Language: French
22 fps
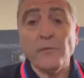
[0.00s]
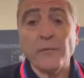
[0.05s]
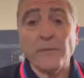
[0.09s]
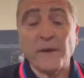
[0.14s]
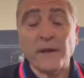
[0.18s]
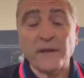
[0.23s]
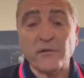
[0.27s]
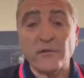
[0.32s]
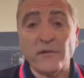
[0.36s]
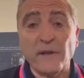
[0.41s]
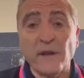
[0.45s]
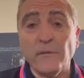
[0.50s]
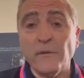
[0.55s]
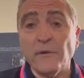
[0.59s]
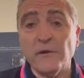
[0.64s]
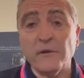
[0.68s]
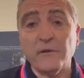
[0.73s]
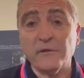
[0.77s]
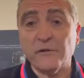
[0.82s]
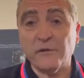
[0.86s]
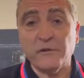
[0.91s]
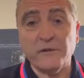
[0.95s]

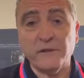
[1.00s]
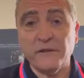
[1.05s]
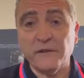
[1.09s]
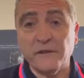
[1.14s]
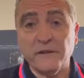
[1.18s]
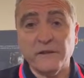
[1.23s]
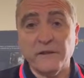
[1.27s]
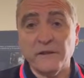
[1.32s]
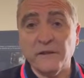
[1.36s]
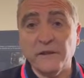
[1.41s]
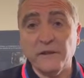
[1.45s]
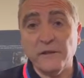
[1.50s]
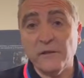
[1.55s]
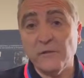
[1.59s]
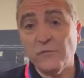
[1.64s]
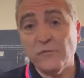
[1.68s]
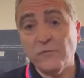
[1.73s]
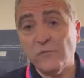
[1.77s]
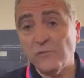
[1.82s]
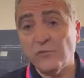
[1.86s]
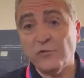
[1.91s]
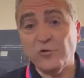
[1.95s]
Personnellement, j'étais
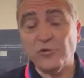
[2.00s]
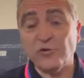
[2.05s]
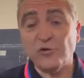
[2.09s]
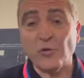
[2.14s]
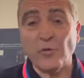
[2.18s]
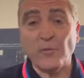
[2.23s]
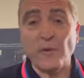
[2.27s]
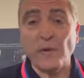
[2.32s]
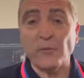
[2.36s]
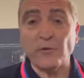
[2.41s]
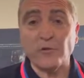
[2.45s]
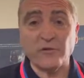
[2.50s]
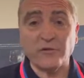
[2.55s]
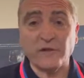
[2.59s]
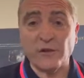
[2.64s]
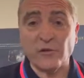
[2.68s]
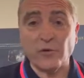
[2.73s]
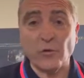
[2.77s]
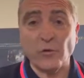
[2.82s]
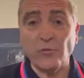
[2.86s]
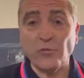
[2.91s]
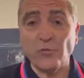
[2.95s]
juste membre de
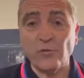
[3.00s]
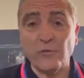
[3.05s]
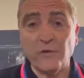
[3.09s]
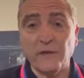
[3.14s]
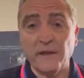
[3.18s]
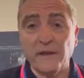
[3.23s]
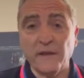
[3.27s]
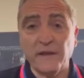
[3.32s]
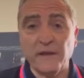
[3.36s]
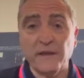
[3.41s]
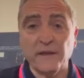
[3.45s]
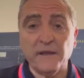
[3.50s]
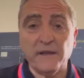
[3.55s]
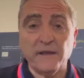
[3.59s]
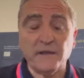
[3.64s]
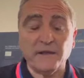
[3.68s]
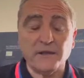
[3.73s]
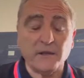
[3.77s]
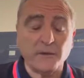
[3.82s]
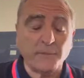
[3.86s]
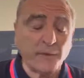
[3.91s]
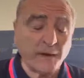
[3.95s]
cette communauté et
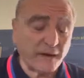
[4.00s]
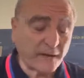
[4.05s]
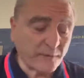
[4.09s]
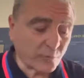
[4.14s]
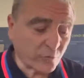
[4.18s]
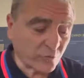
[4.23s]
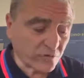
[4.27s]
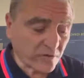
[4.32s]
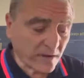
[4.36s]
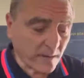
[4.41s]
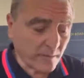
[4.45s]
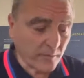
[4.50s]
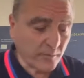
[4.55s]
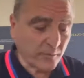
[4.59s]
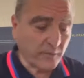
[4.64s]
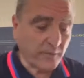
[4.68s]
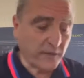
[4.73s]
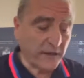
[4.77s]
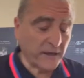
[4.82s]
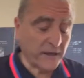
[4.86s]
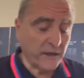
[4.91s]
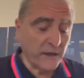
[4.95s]
je n'étais pas responsable,
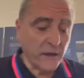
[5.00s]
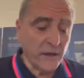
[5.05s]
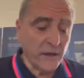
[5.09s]
mais